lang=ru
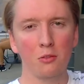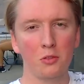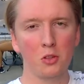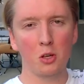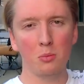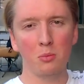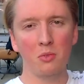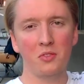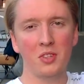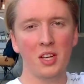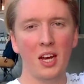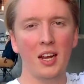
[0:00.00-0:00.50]
Ну
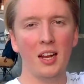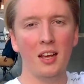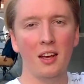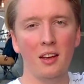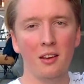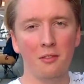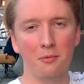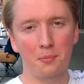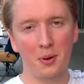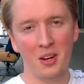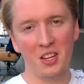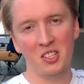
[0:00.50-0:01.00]
все, мы
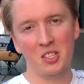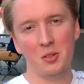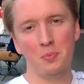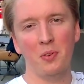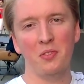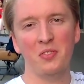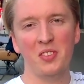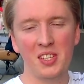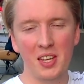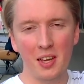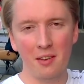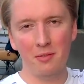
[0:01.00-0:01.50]
взяли, в
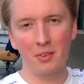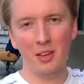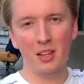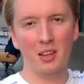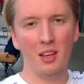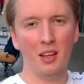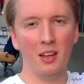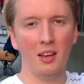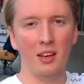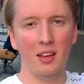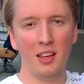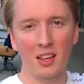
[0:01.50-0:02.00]
принципе, все
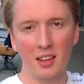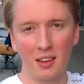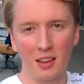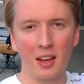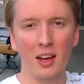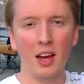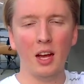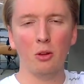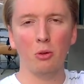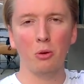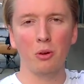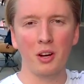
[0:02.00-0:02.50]
виды еды,
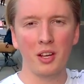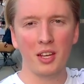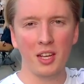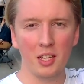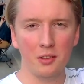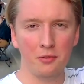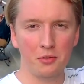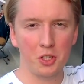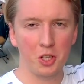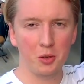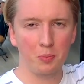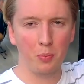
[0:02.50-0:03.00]
которые
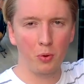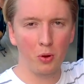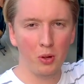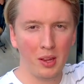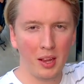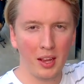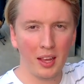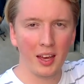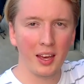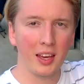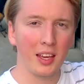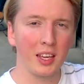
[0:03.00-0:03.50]
есть в
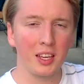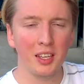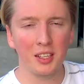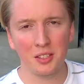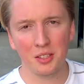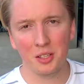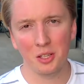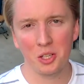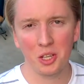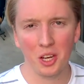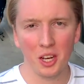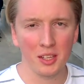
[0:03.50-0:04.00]
Чепотле, и
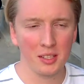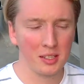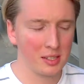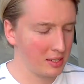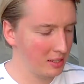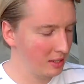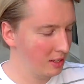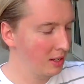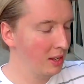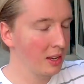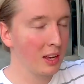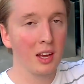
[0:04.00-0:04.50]
сейчас
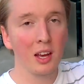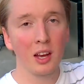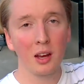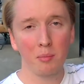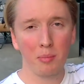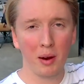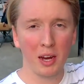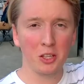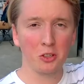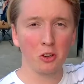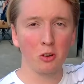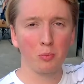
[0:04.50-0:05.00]

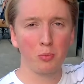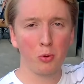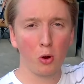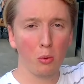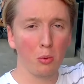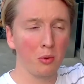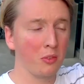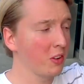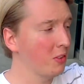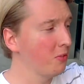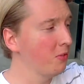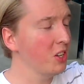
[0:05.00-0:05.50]
пойдем
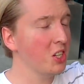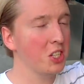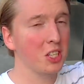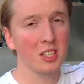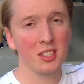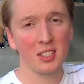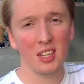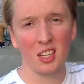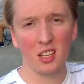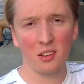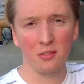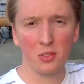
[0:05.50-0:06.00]
пробовать. Вышло,
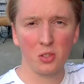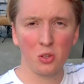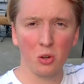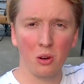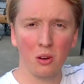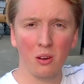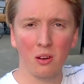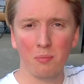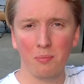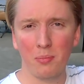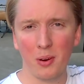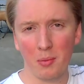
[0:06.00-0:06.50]
кстати,
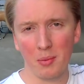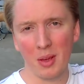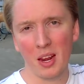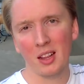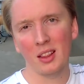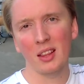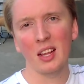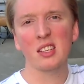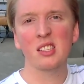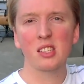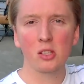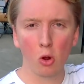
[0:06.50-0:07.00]
все
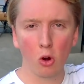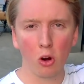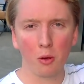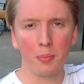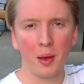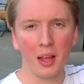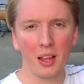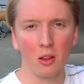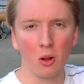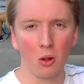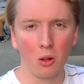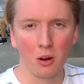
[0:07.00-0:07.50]
примерно на
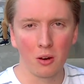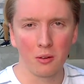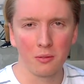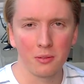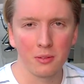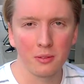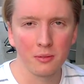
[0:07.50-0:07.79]
45 долларов.